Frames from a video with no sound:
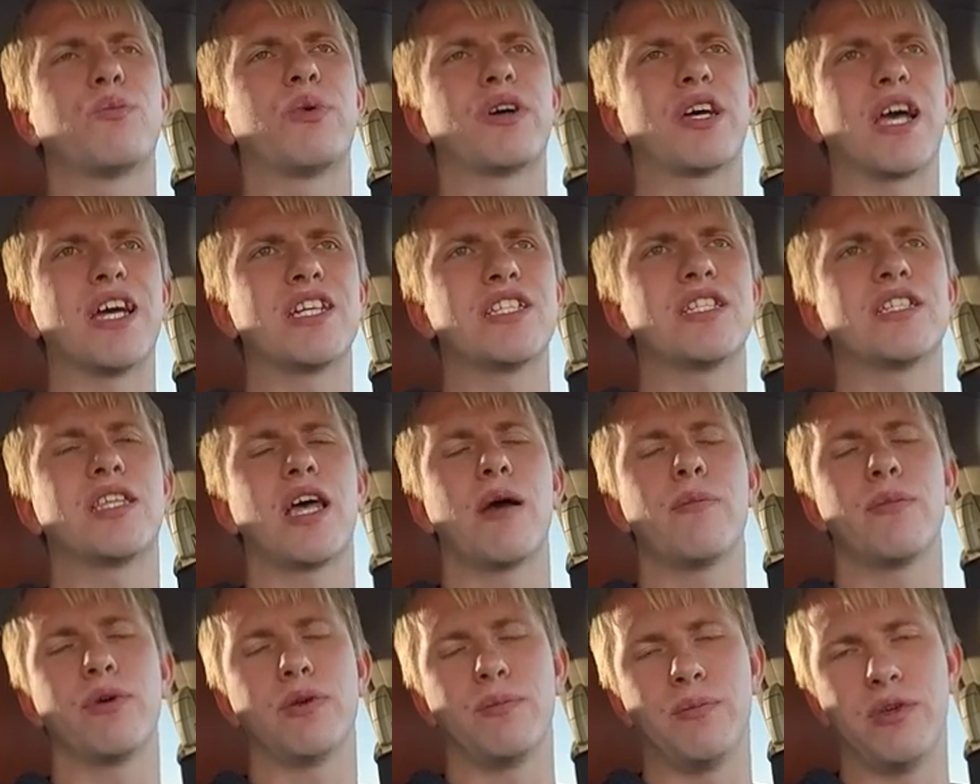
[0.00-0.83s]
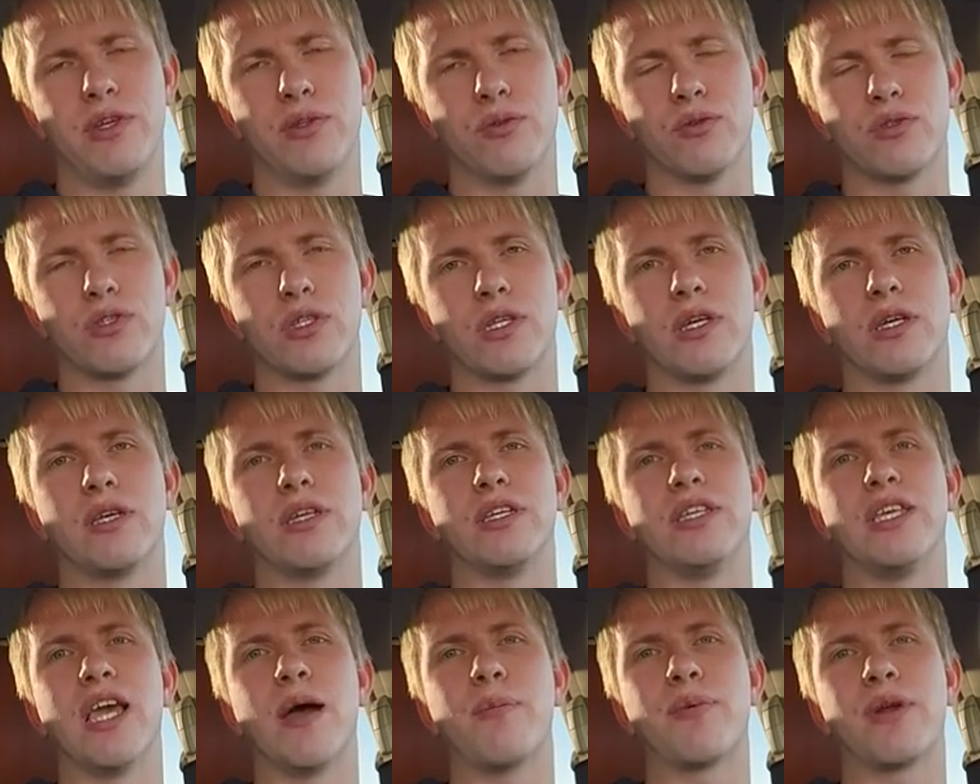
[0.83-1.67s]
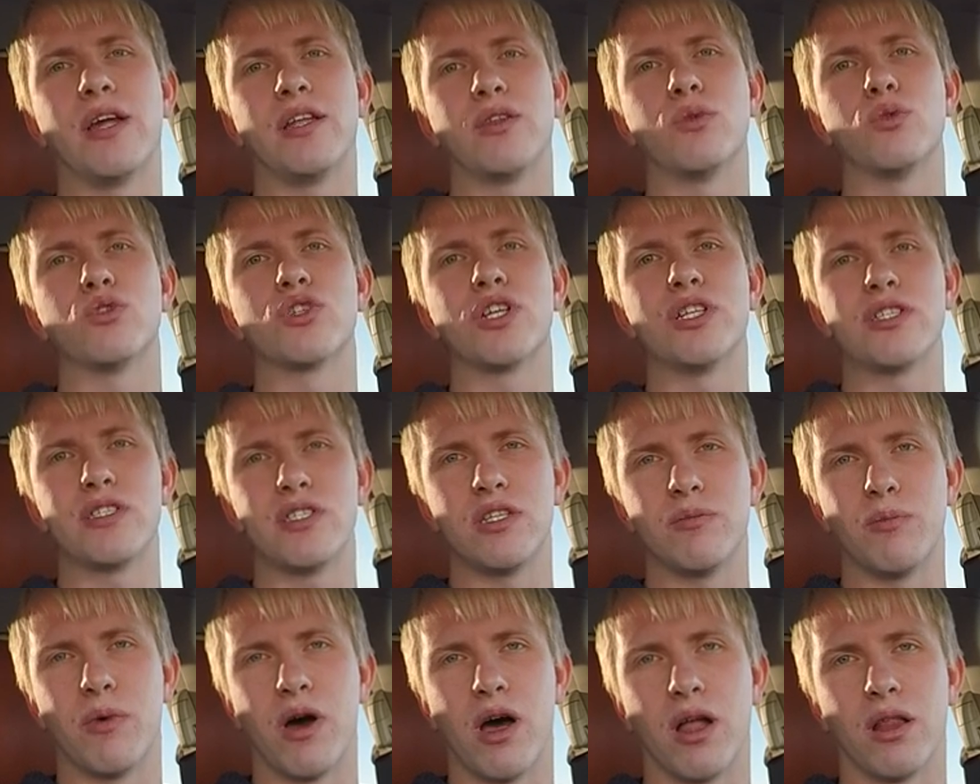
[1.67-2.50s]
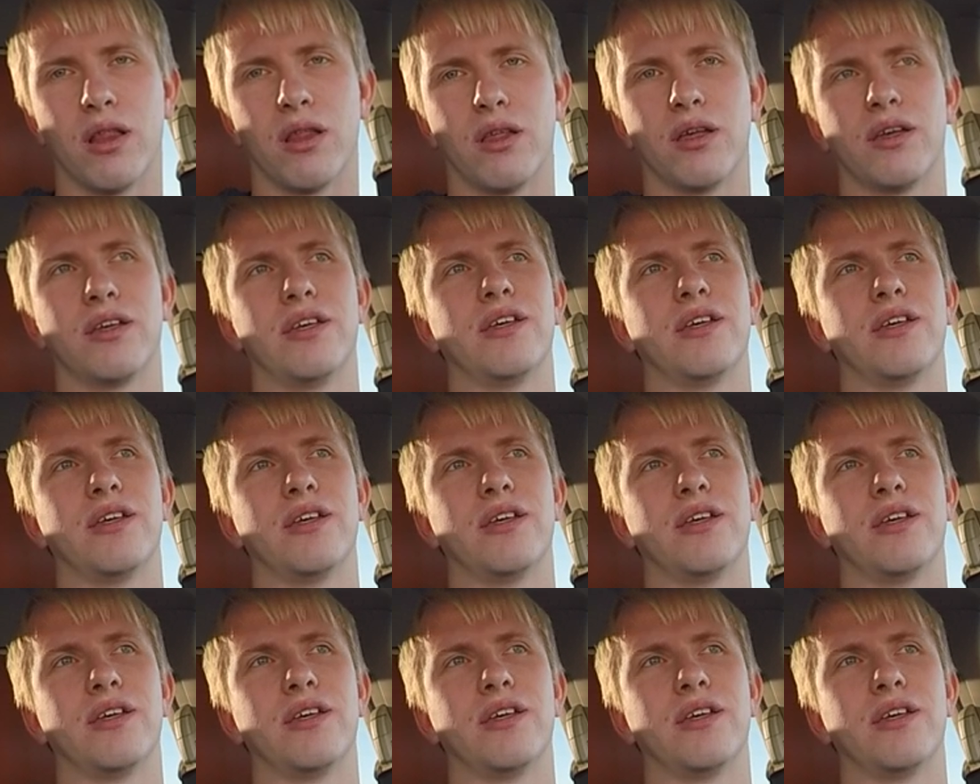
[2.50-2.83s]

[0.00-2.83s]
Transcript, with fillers: покажи там и минусы. Я про это уже снимал.